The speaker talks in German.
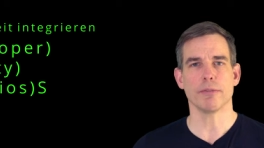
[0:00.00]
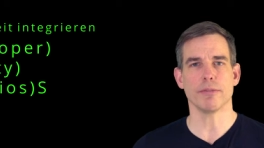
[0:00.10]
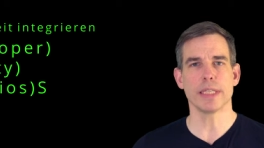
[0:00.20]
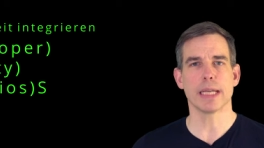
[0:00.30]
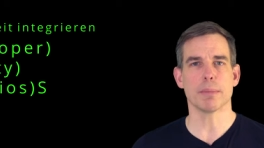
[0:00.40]

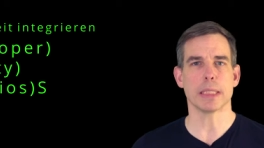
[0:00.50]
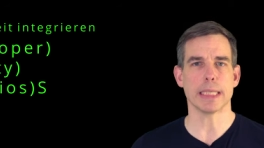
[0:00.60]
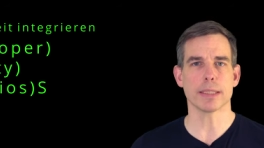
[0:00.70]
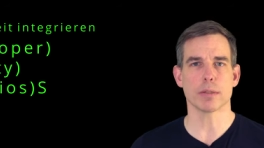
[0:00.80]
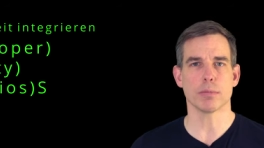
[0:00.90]
wie kann man
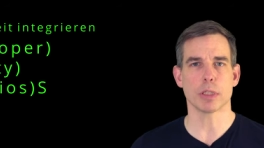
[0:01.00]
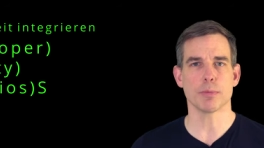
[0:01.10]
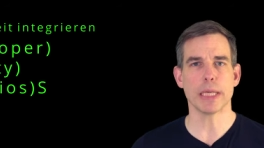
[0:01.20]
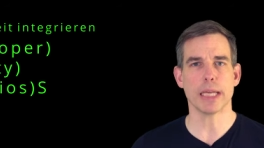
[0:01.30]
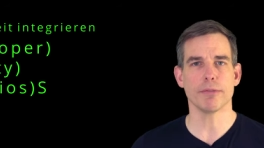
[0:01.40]
das zum
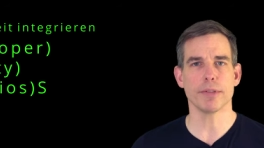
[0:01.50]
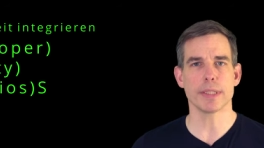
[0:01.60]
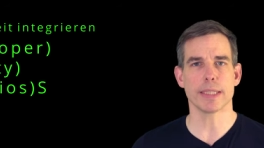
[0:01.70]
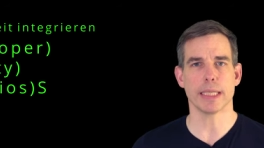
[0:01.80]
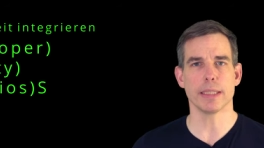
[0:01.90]
Beispiel
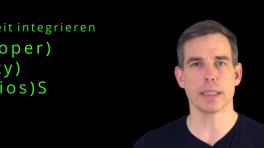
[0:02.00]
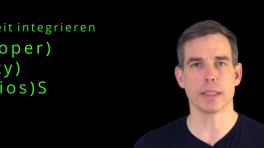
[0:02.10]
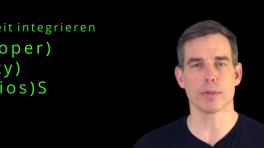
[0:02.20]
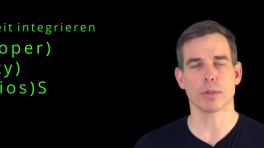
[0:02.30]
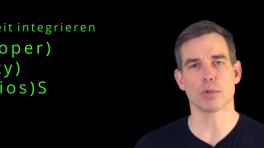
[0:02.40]
effizient
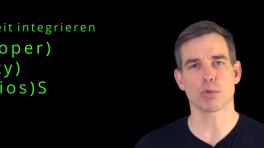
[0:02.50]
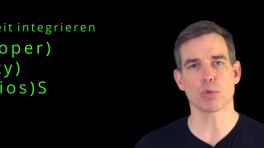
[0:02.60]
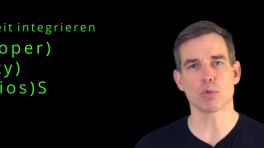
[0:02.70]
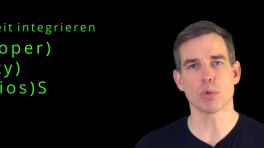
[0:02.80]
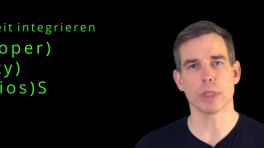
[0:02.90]
in solche
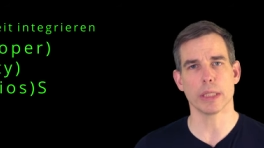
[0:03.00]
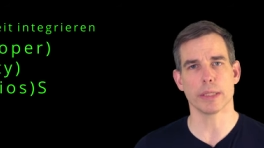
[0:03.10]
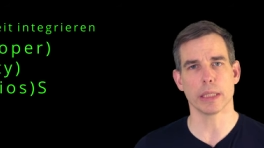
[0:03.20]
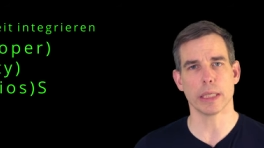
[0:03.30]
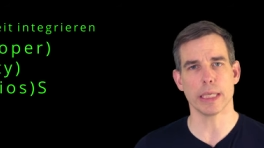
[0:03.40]
Strukturen
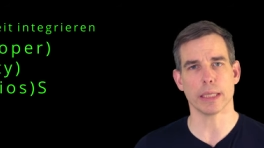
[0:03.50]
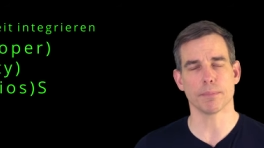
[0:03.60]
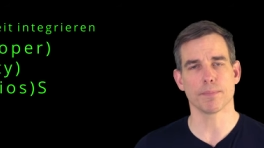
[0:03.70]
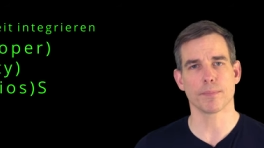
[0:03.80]
integrieren.